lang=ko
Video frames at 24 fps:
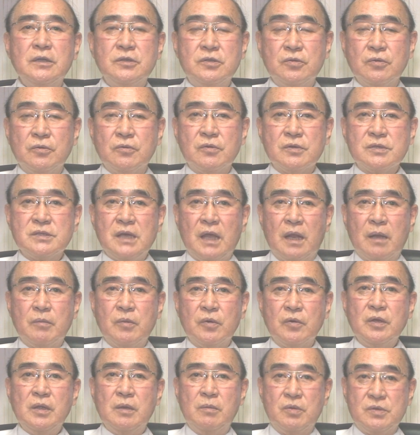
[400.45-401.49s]
중국
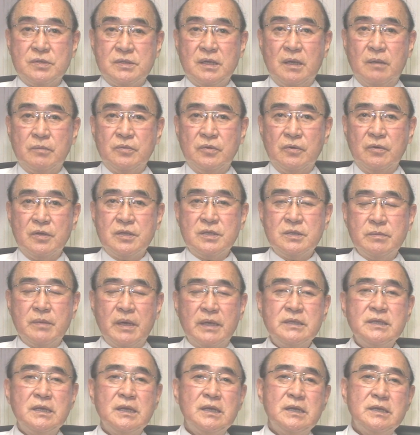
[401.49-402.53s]
사람하고 일본 사람도
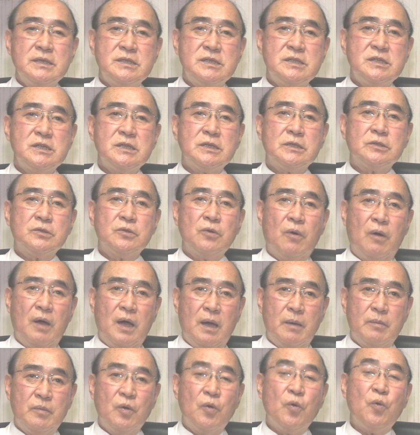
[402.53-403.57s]
그렇지만
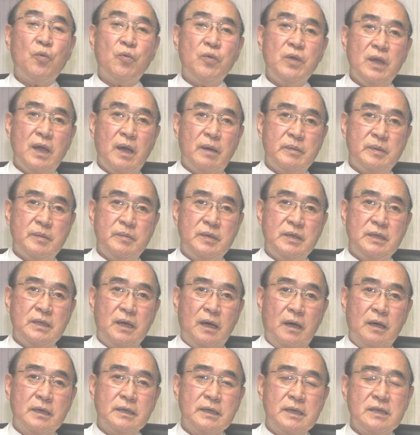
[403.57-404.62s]
식도암하고
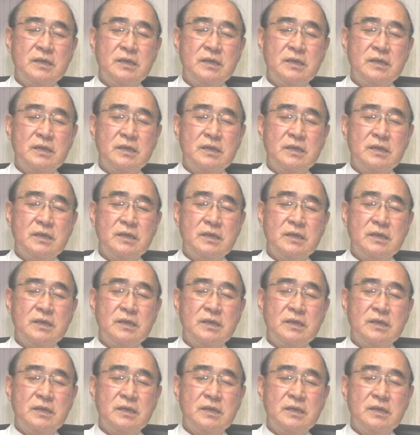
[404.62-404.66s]
위암입니다.